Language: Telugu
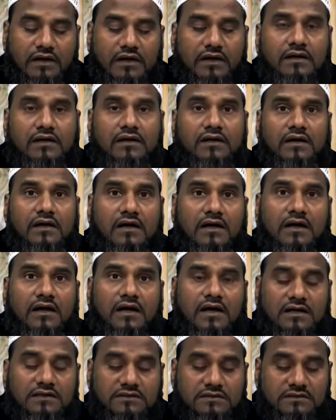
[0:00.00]
ఇన్నా
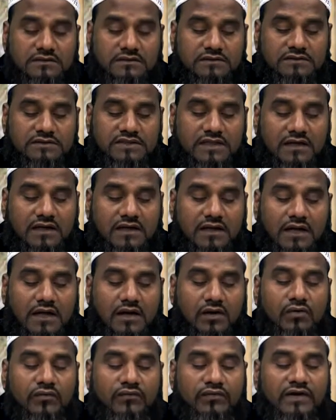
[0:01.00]

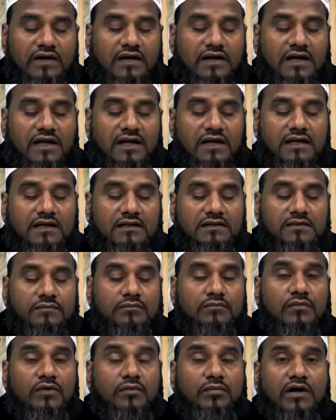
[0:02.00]
అన్జల్నాహు ఫీ లైలతిం
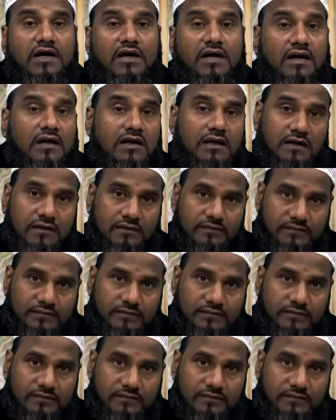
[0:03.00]
ముబారక